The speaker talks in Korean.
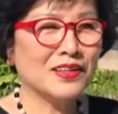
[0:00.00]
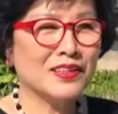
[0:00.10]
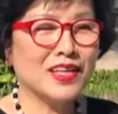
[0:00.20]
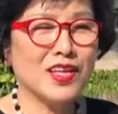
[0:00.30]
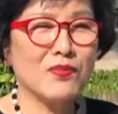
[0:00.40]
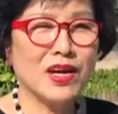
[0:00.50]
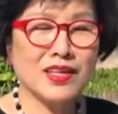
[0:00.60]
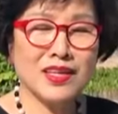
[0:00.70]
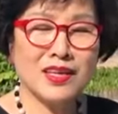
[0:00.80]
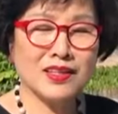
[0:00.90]
근데
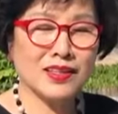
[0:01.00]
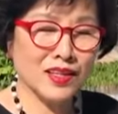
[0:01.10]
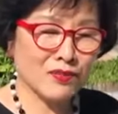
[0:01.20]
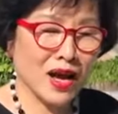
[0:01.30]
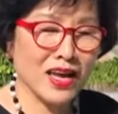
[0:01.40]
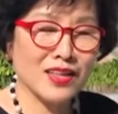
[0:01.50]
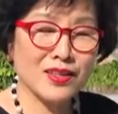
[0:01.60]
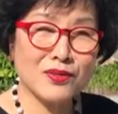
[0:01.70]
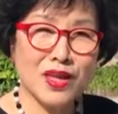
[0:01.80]
니마디 네 니마인드 네